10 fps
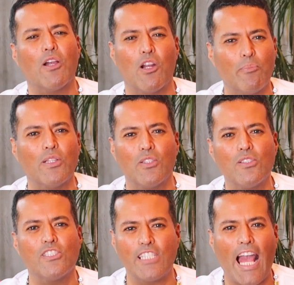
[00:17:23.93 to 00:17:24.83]
Mejor ponte
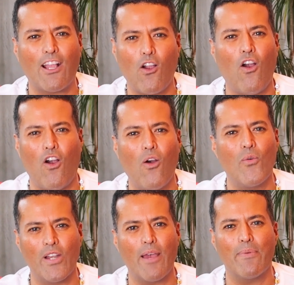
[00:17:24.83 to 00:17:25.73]
un saco
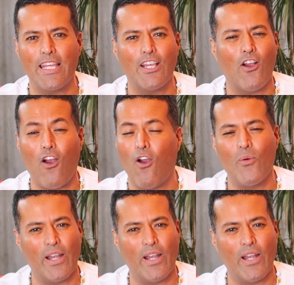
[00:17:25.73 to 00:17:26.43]
o un abrigo o